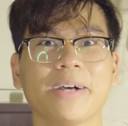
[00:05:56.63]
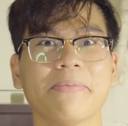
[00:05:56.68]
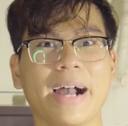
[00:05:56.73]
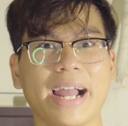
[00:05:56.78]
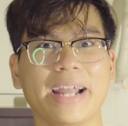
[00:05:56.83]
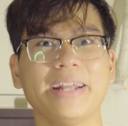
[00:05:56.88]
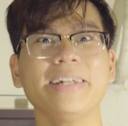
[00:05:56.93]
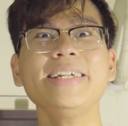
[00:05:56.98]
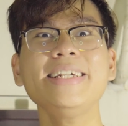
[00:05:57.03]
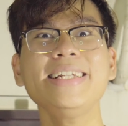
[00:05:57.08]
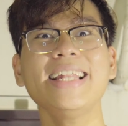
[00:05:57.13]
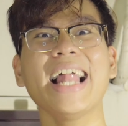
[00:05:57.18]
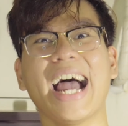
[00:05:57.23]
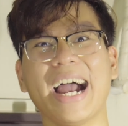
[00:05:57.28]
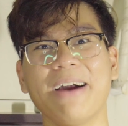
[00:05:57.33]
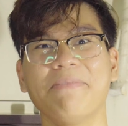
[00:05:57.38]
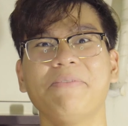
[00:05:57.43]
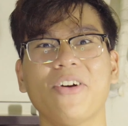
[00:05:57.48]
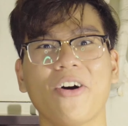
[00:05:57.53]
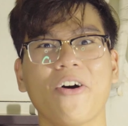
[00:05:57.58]
các bạn đi
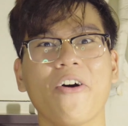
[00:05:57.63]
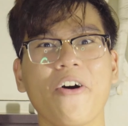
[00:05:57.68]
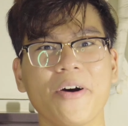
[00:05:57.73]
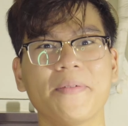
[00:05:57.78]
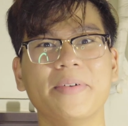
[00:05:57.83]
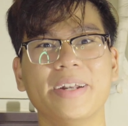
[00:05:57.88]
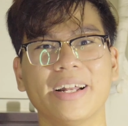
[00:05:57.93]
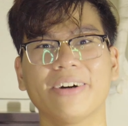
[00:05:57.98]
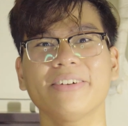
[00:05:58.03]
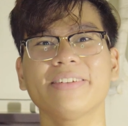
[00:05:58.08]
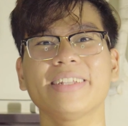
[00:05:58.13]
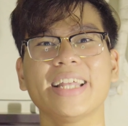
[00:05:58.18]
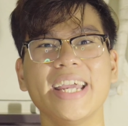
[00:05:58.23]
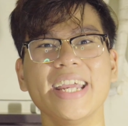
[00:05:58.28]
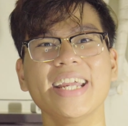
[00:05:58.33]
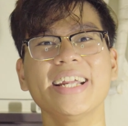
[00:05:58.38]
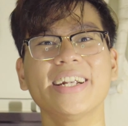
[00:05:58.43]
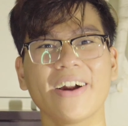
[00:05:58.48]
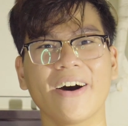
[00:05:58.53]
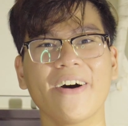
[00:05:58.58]
làm rồi, mình đã có
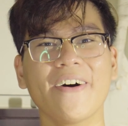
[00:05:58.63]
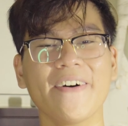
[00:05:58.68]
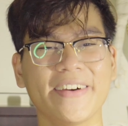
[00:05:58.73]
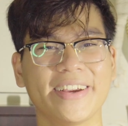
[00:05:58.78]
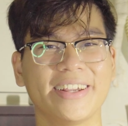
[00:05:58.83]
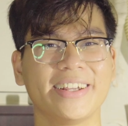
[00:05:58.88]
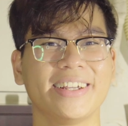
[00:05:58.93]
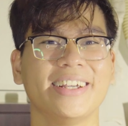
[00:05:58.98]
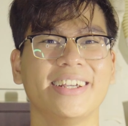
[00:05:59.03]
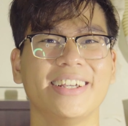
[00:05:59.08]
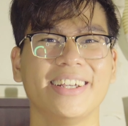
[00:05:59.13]
tiền rồi